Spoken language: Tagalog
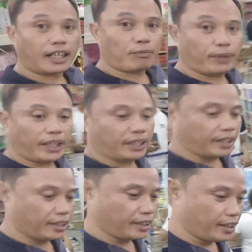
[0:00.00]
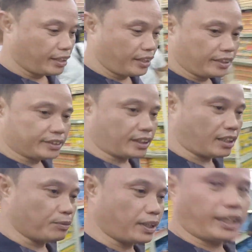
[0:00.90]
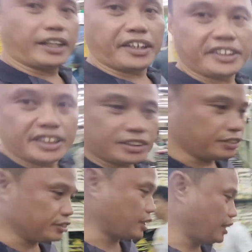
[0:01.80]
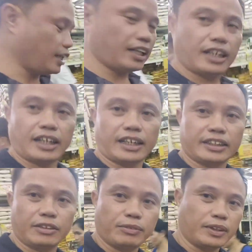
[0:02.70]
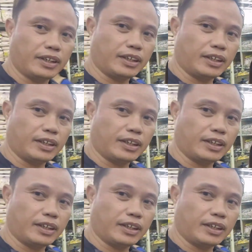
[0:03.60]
kape saka mga ingredients doon sa ating mga